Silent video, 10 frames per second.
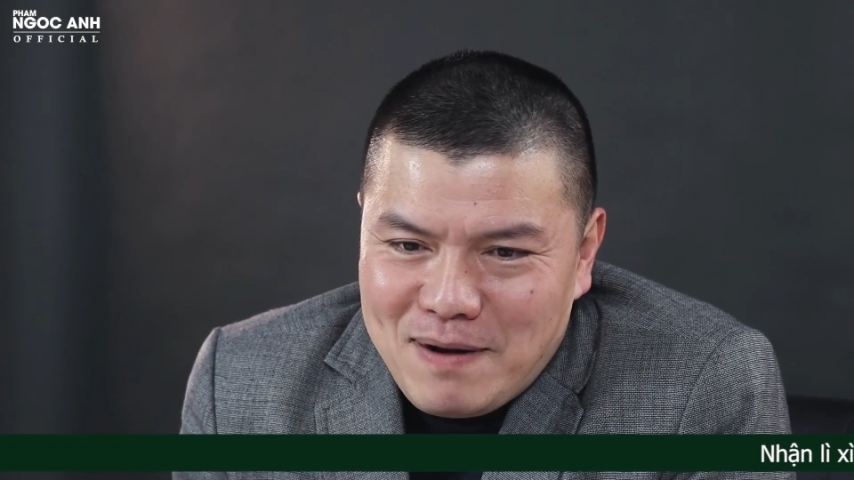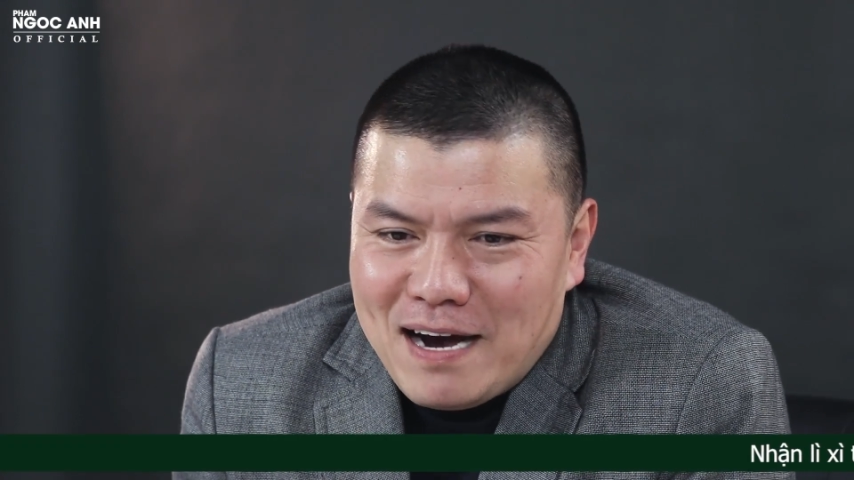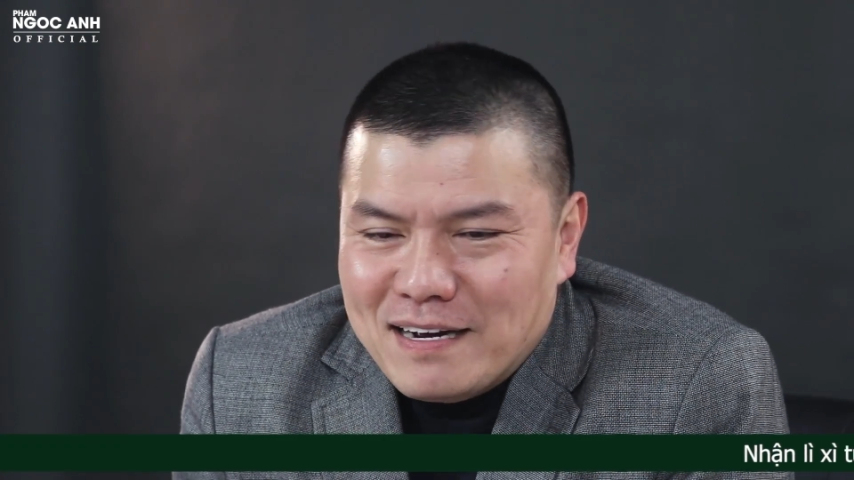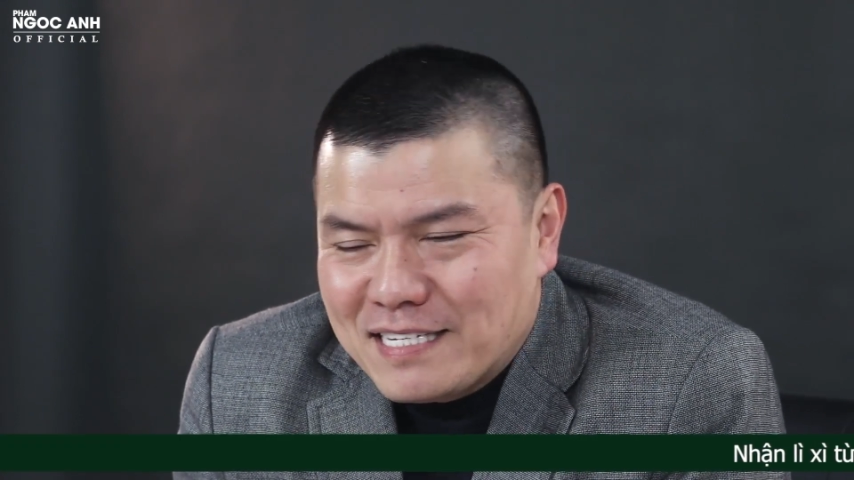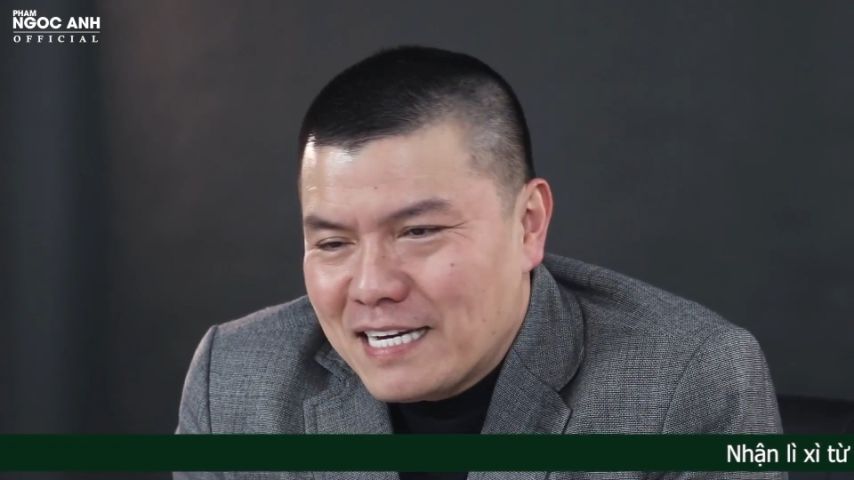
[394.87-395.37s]

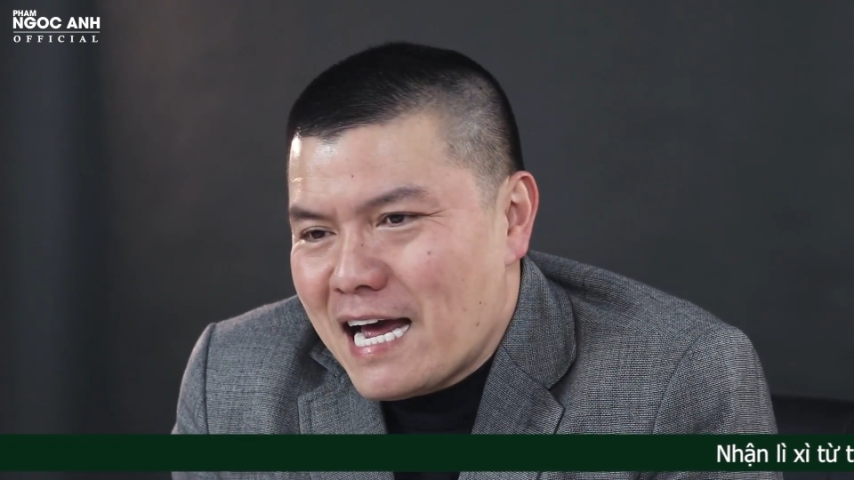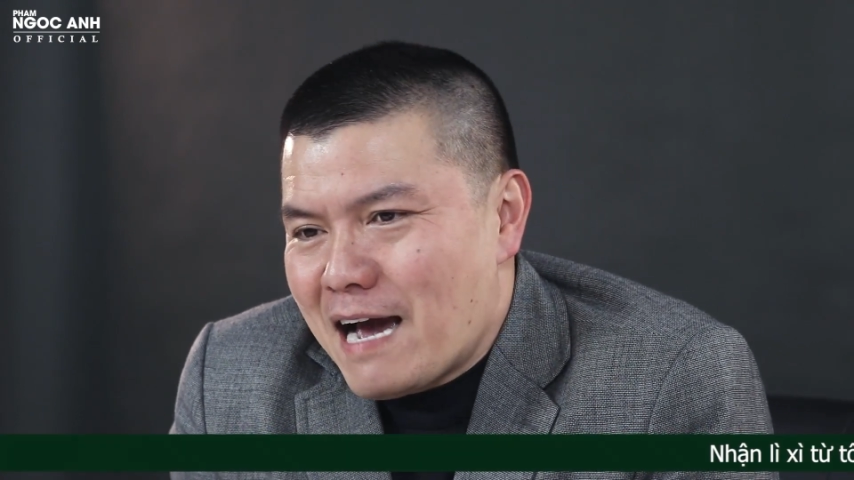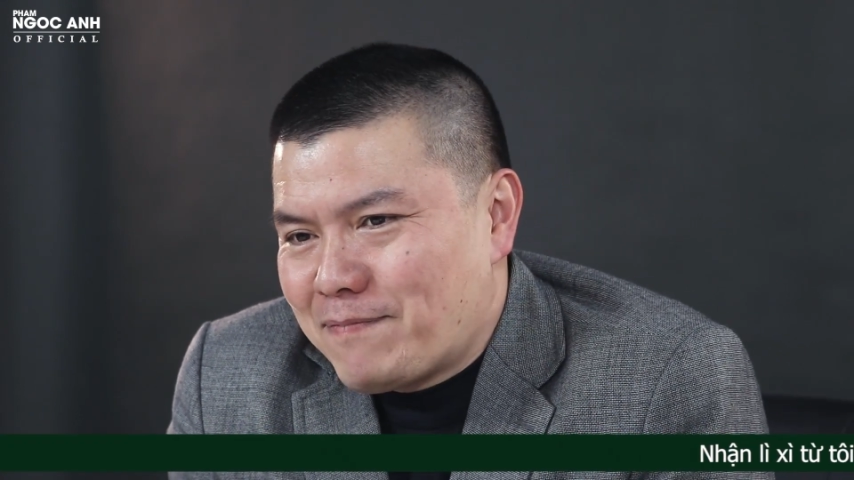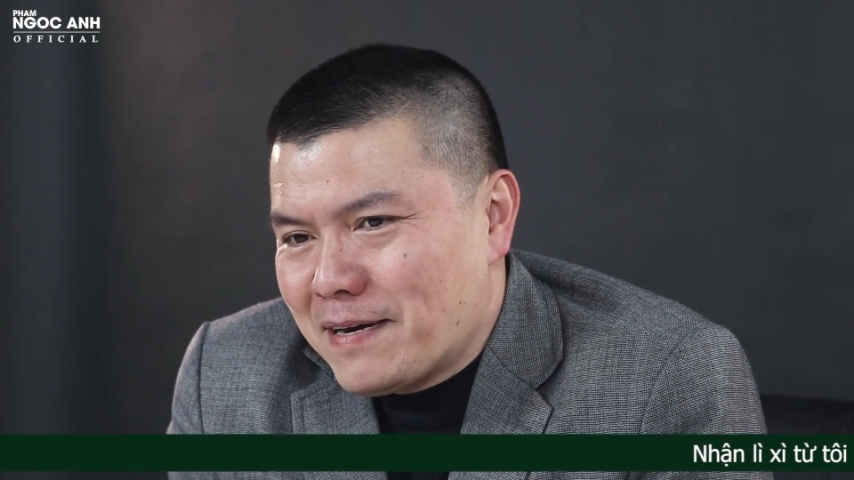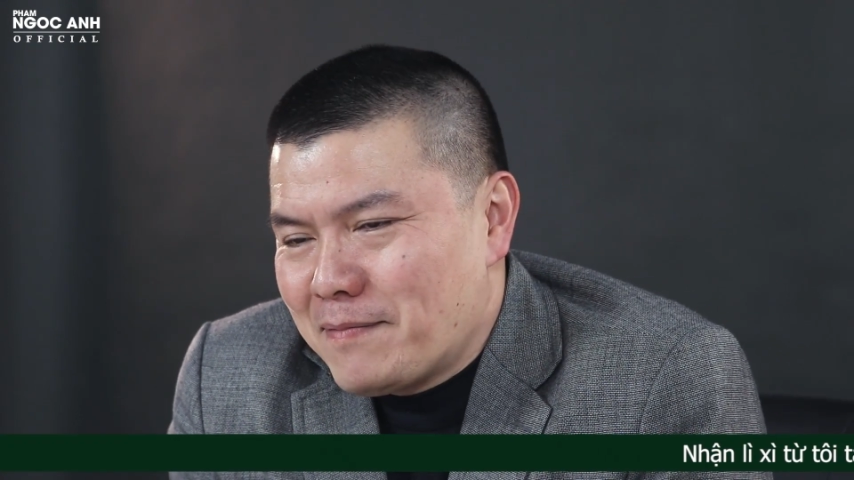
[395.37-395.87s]
bằng xe
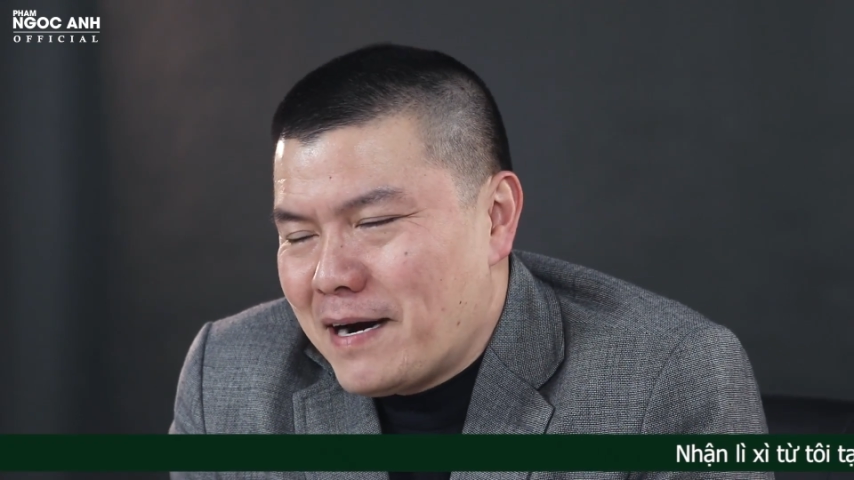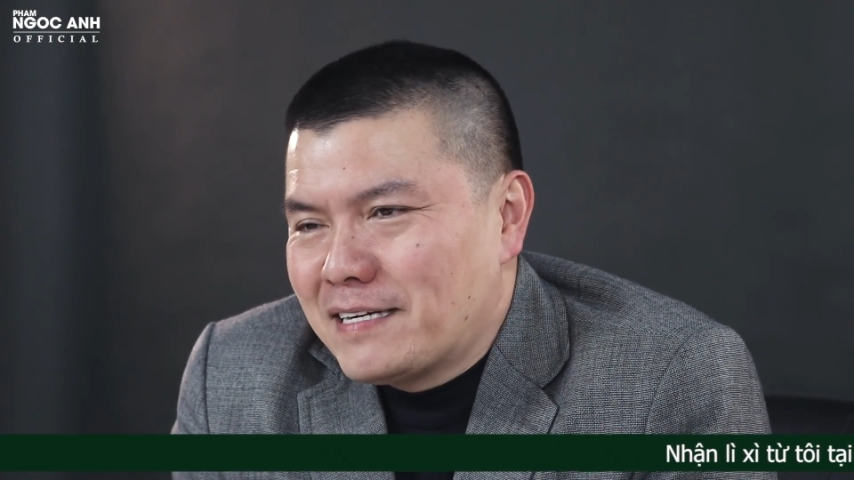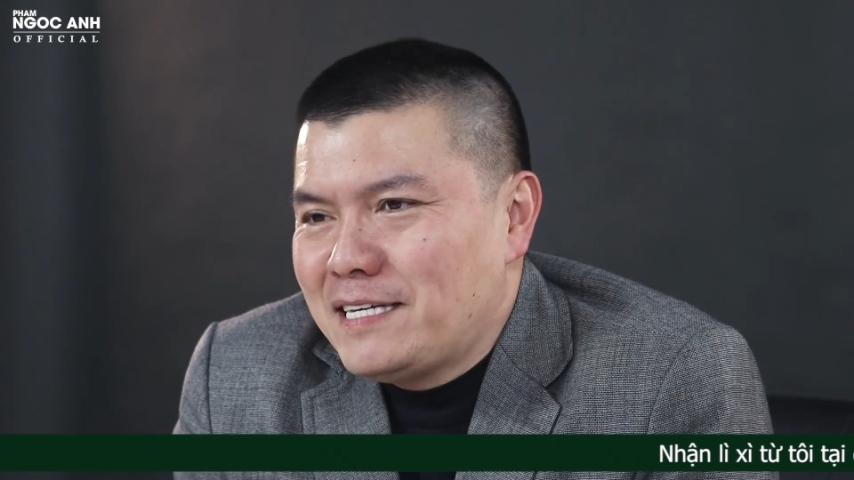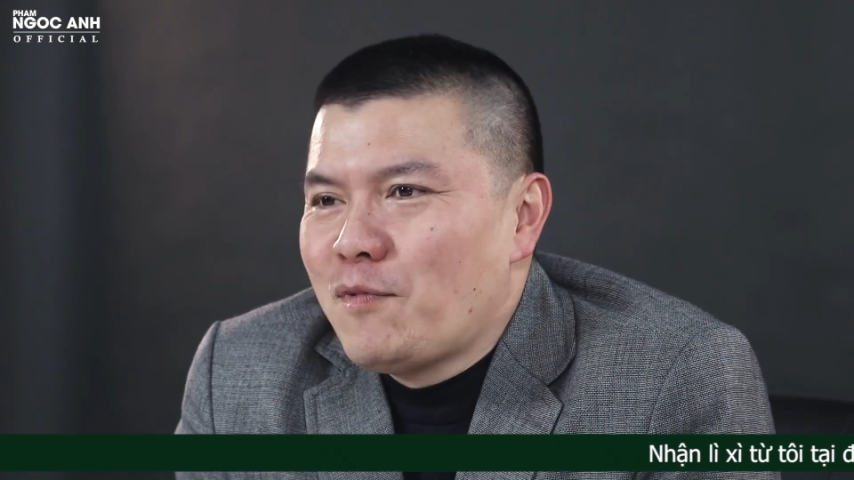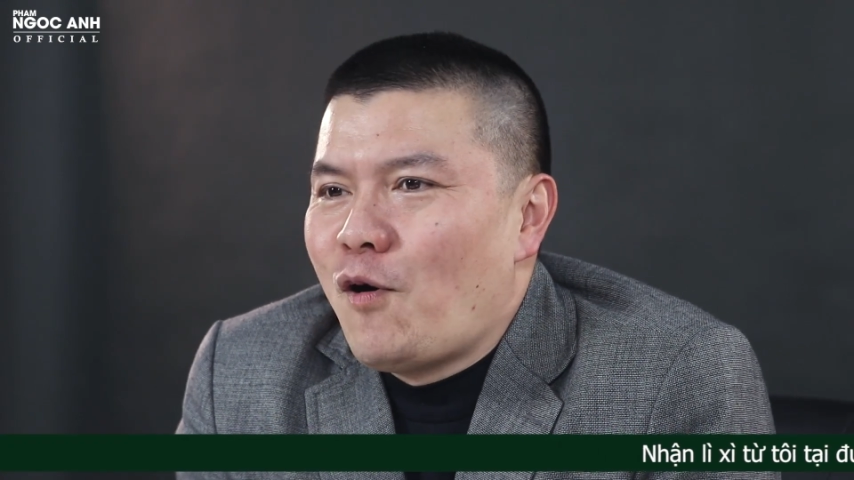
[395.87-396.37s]
đạp hay
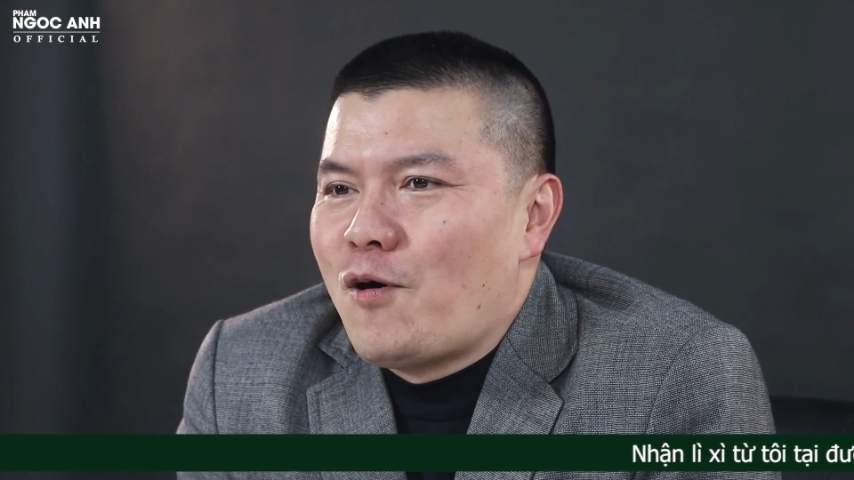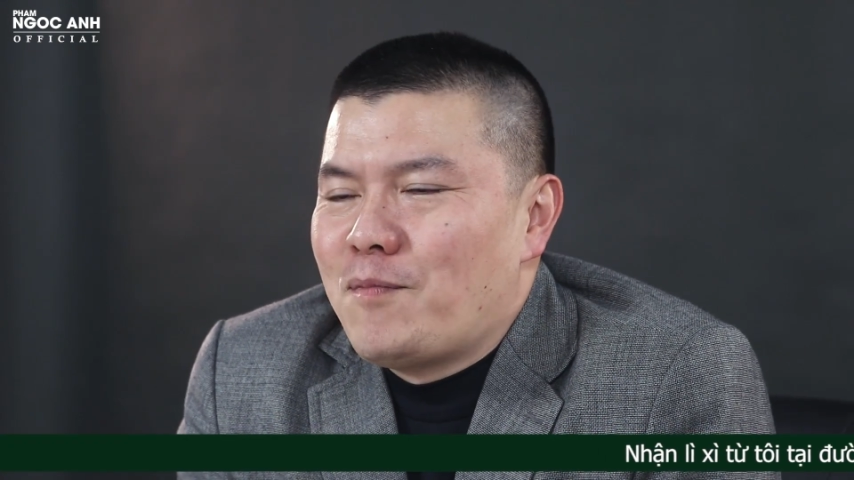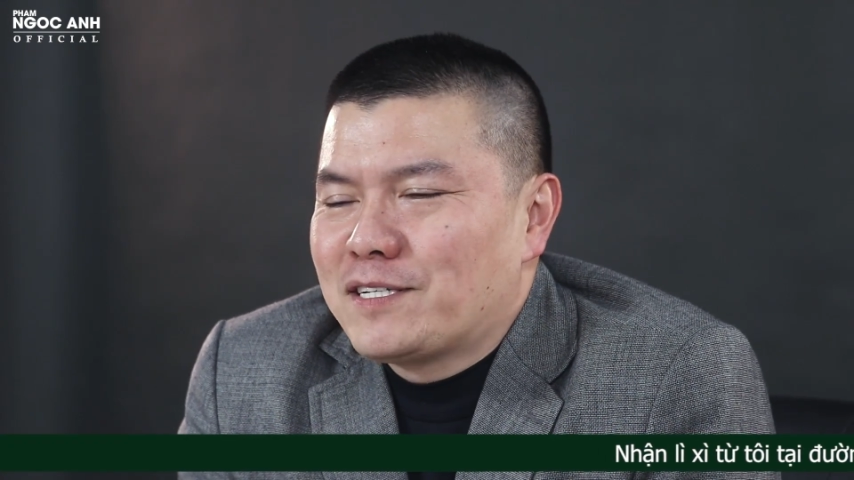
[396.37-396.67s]
bằng đi bộ